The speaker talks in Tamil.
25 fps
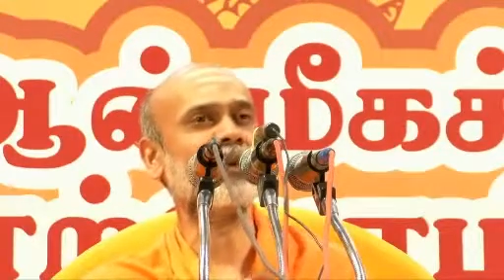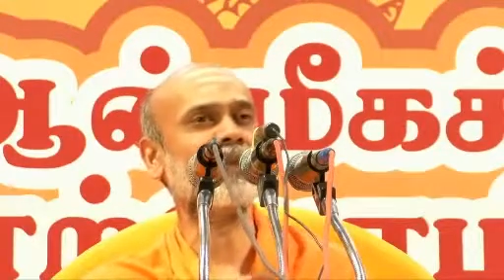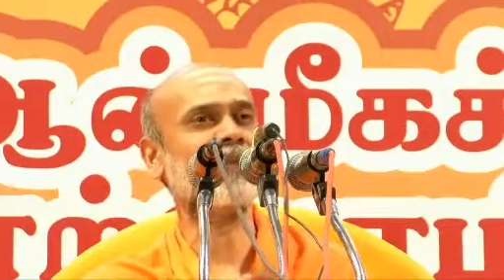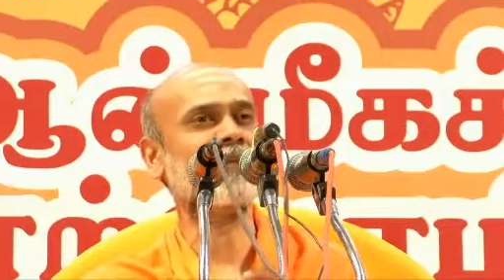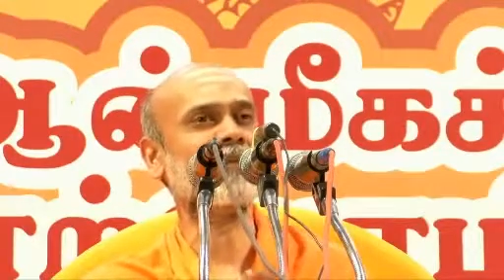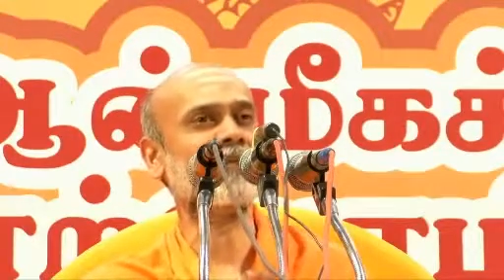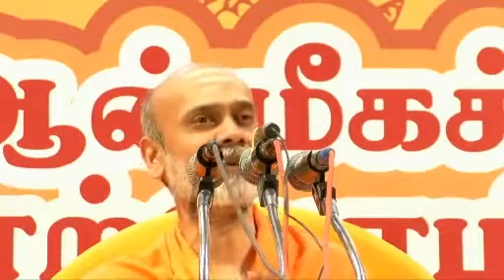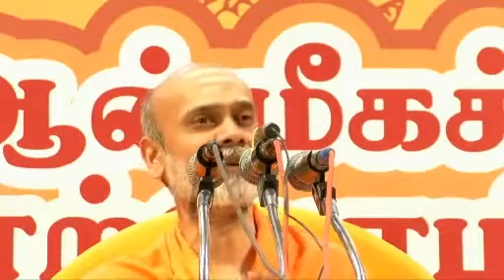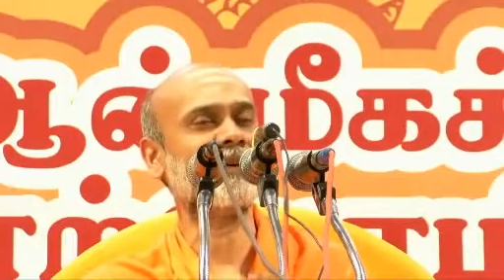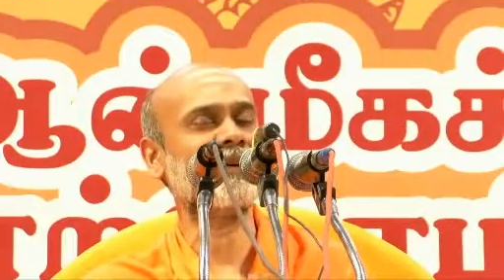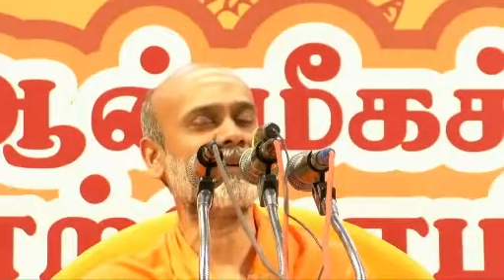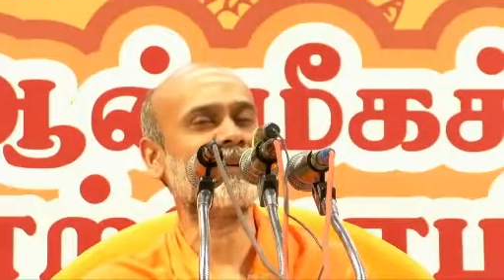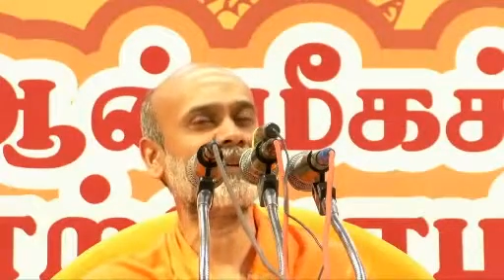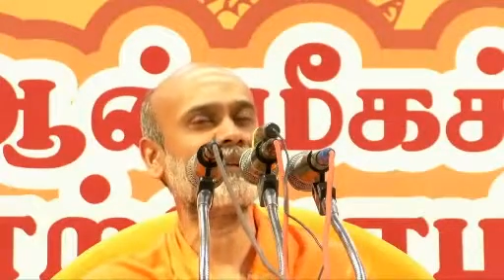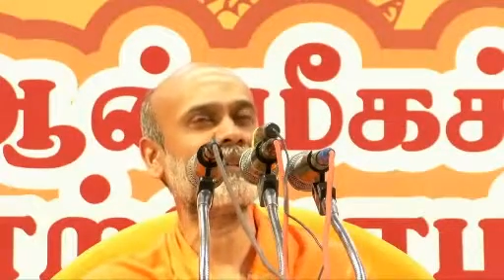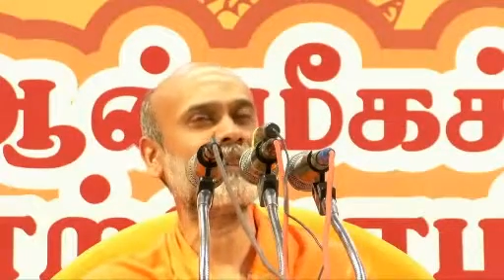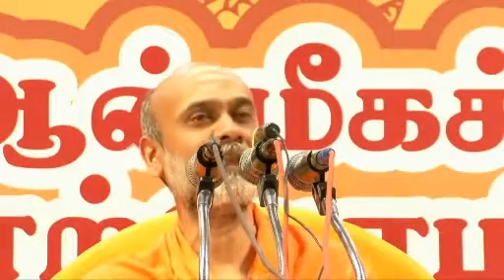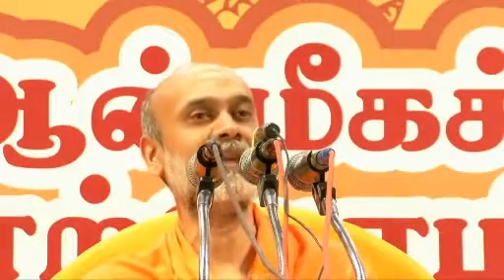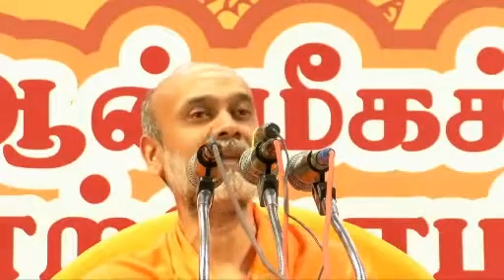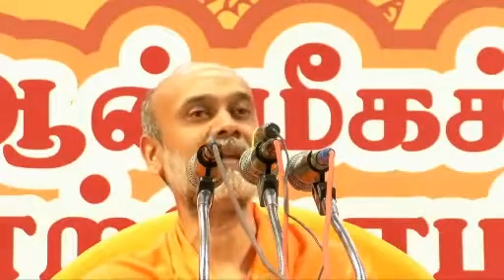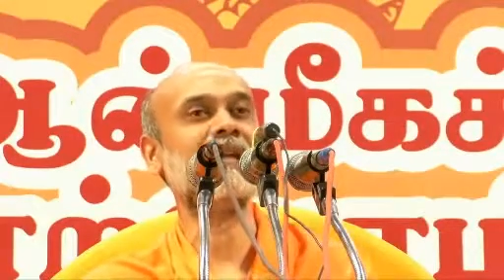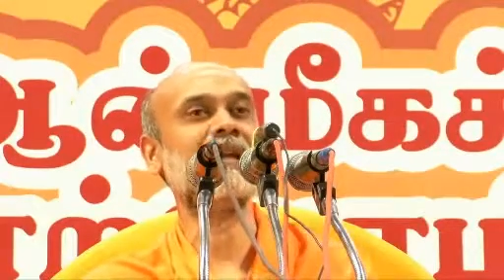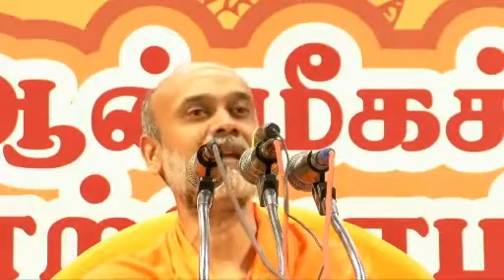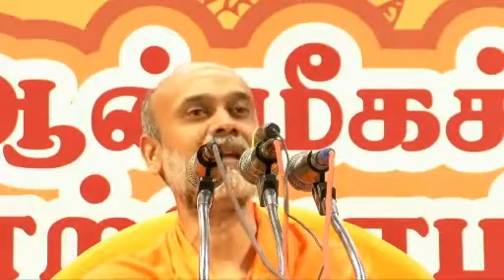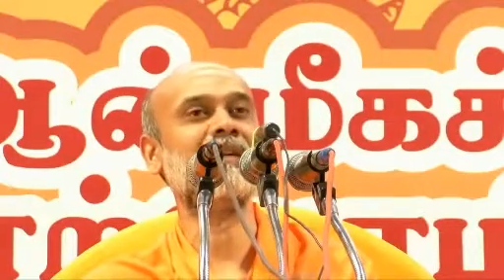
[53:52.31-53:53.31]
உணர்வுகள்
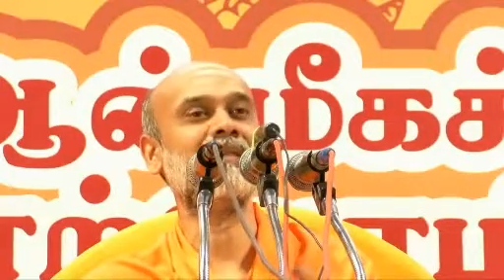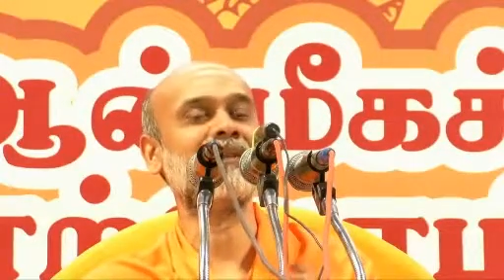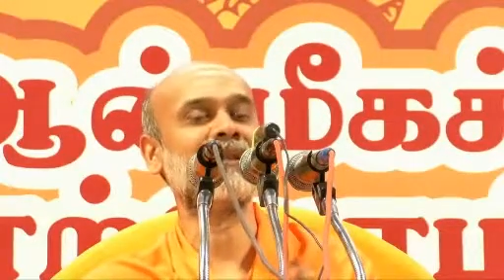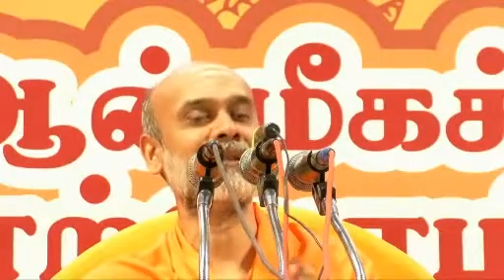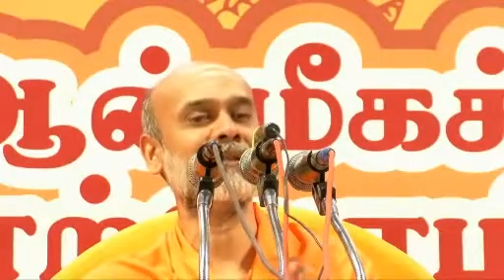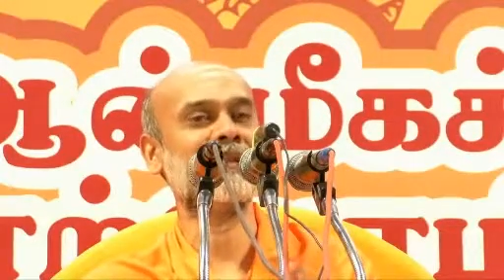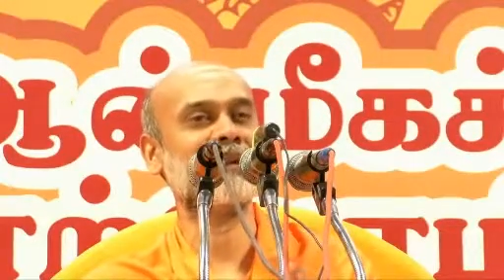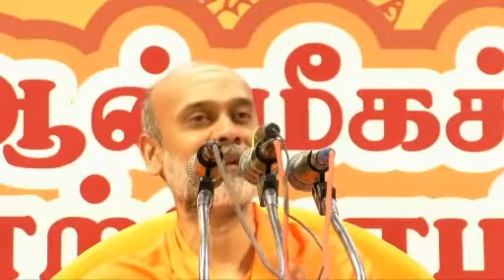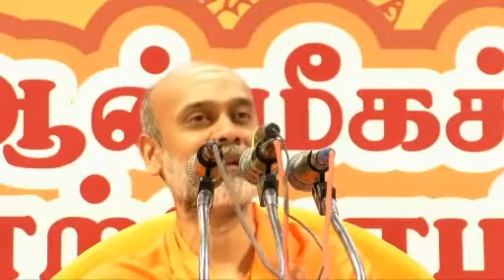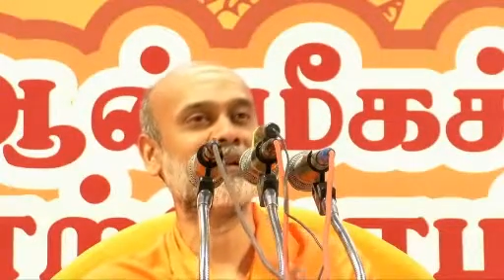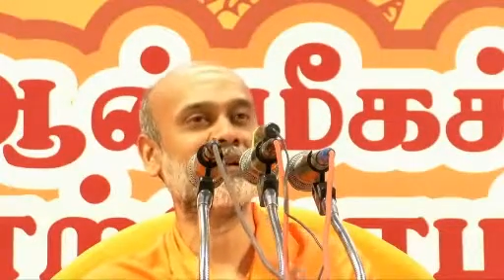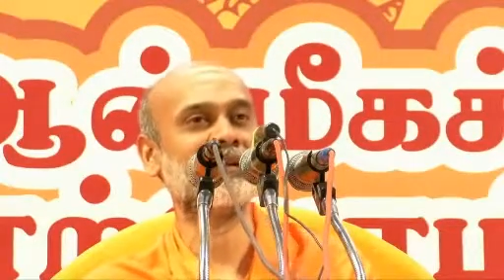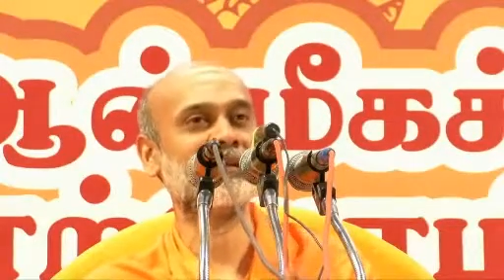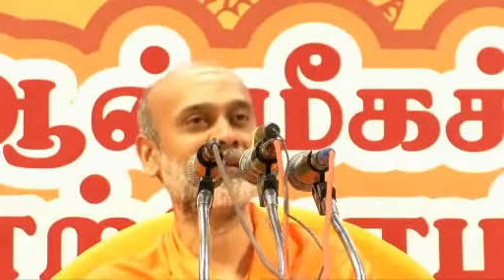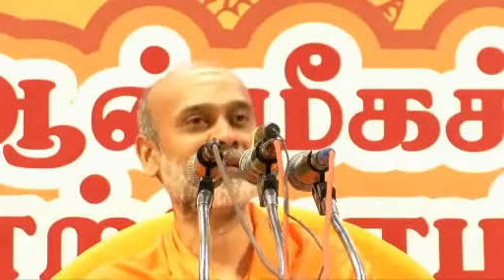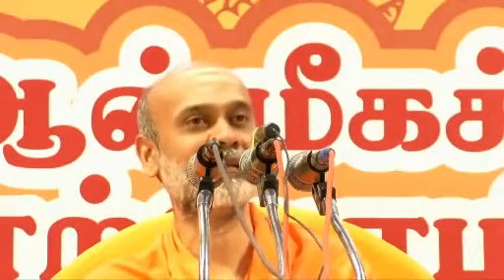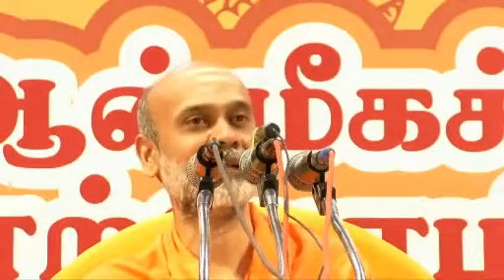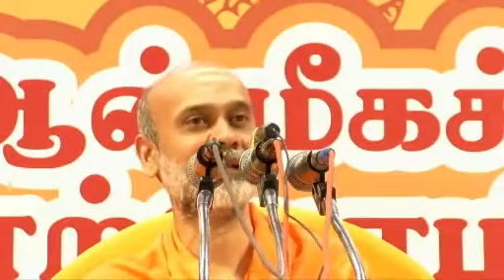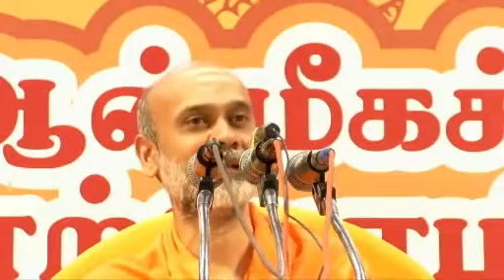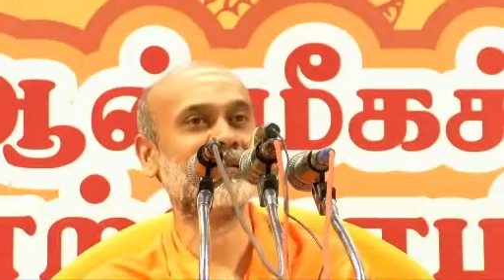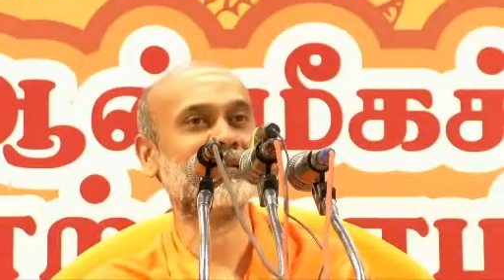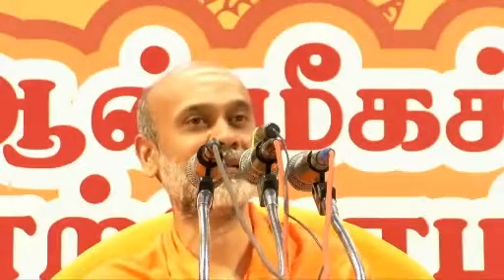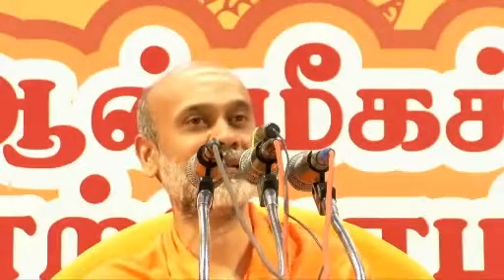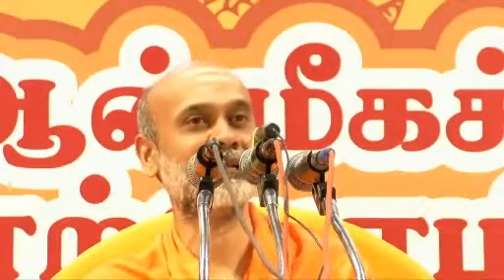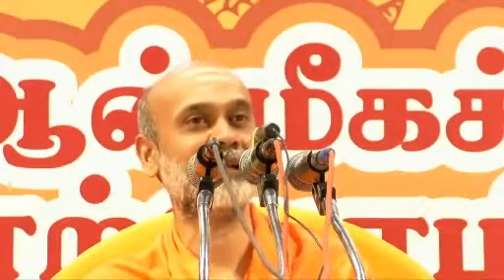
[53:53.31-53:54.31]
திங்கிங் வந்தால்
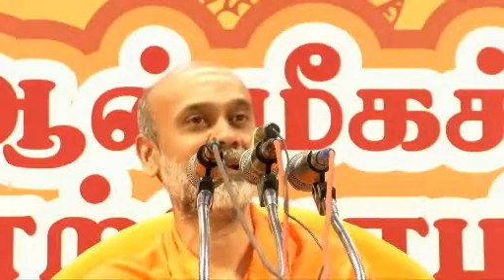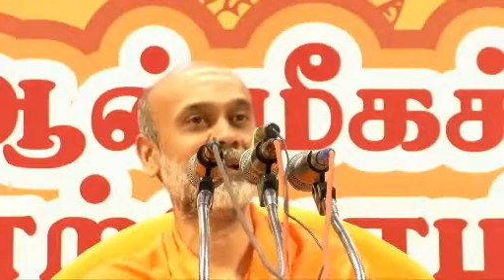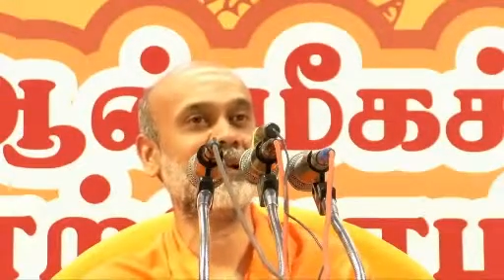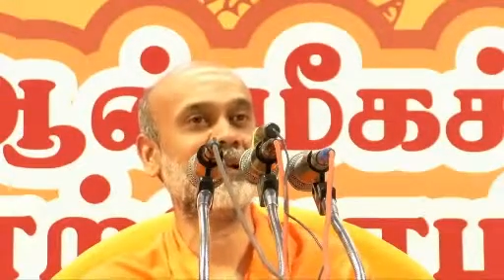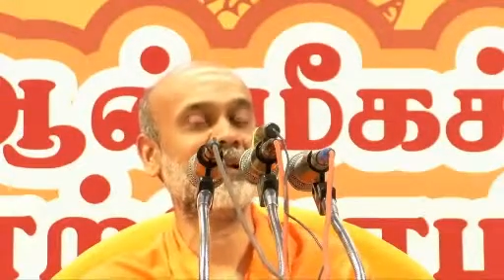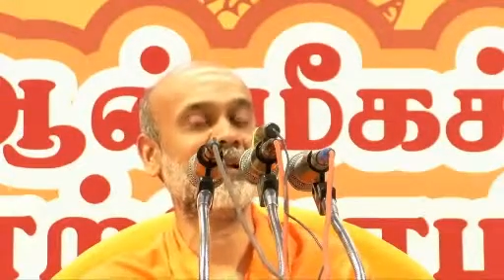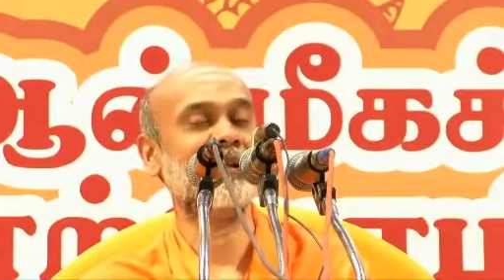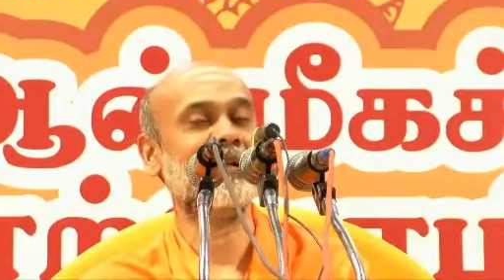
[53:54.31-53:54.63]
ரஜஸ்